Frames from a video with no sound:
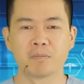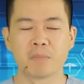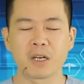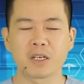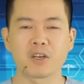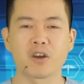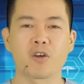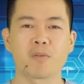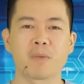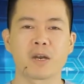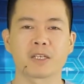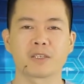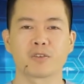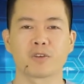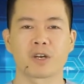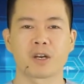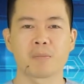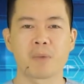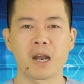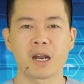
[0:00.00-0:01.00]
mức độ bệnh
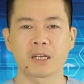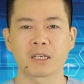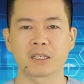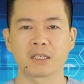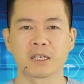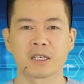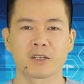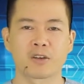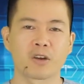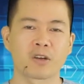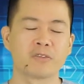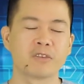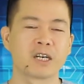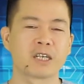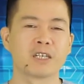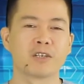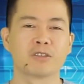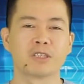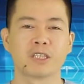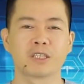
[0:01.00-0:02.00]
của các bác để có phương
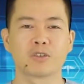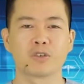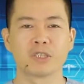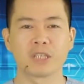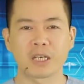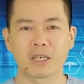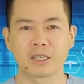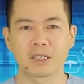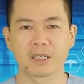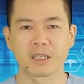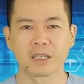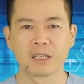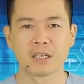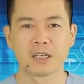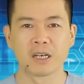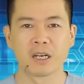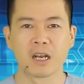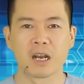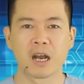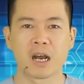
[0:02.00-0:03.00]
án điều trị tốt nhất.
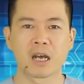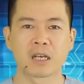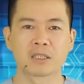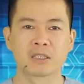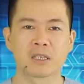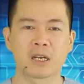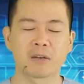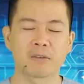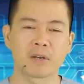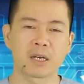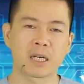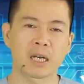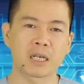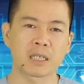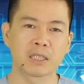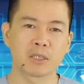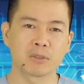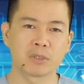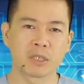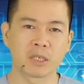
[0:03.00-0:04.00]
À, dựa vào các
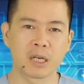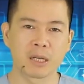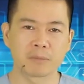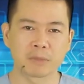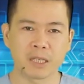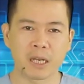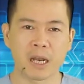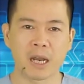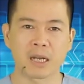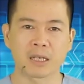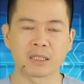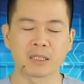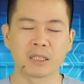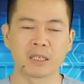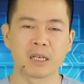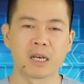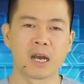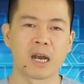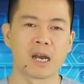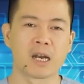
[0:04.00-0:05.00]
cái triệu chứng lâm sàng
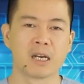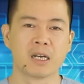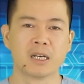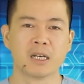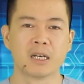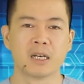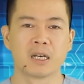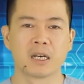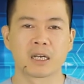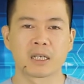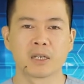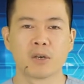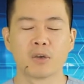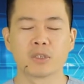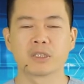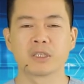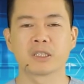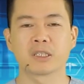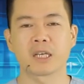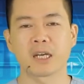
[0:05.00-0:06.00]
như là cái
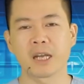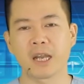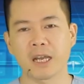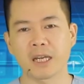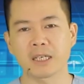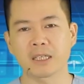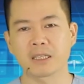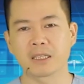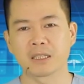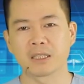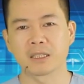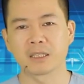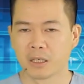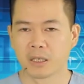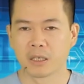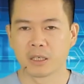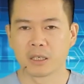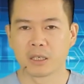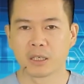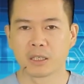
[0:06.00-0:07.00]
hội chứng tắc nghẽn,
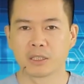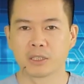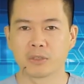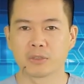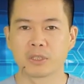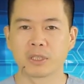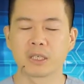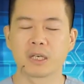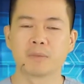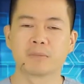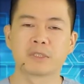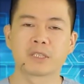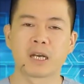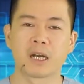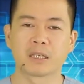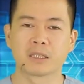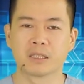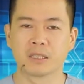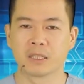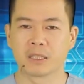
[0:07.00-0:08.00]
triệu chứng lâm
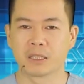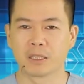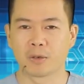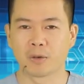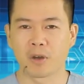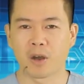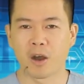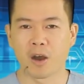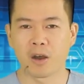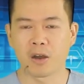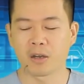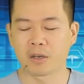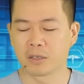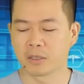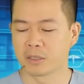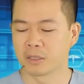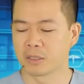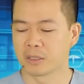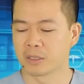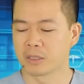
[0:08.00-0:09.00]
sàng như là tiểu khó,
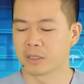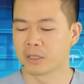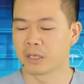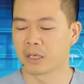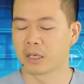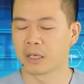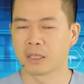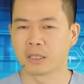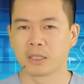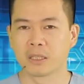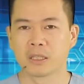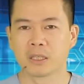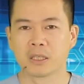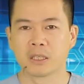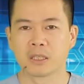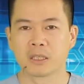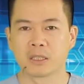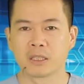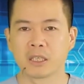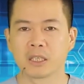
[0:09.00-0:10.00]
đấy,
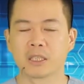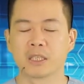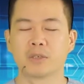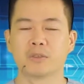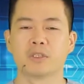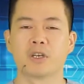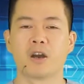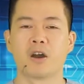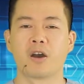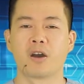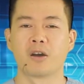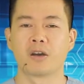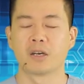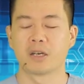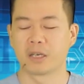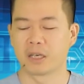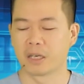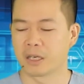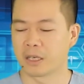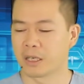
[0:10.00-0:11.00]
tia tiểu nhỏ,
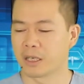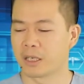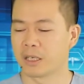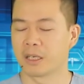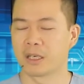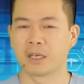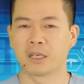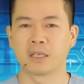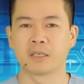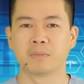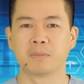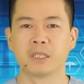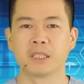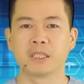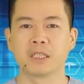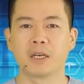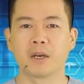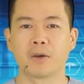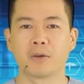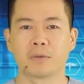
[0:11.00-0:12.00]
à,
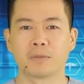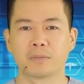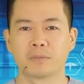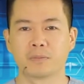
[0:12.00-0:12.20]
bí tiểu,